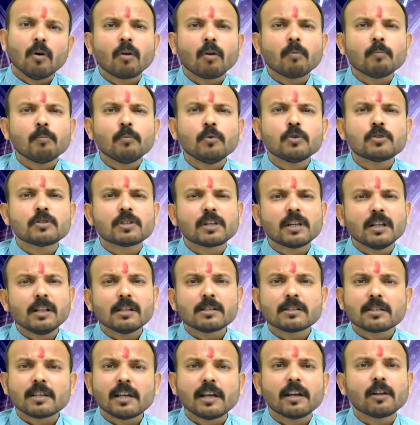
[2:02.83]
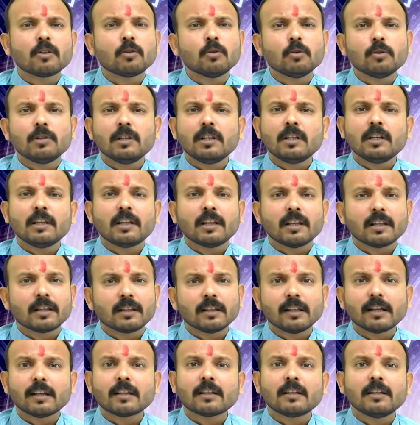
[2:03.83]
मुश्किल से एक दो दिन के
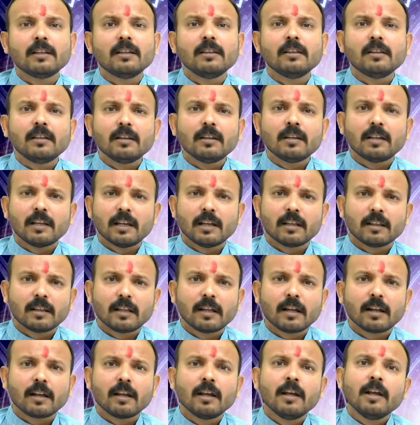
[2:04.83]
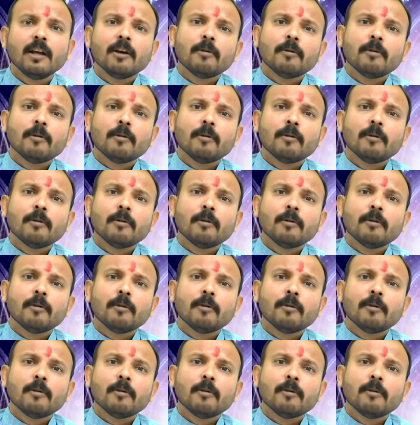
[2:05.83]
अंदर तीन दिन के अंदर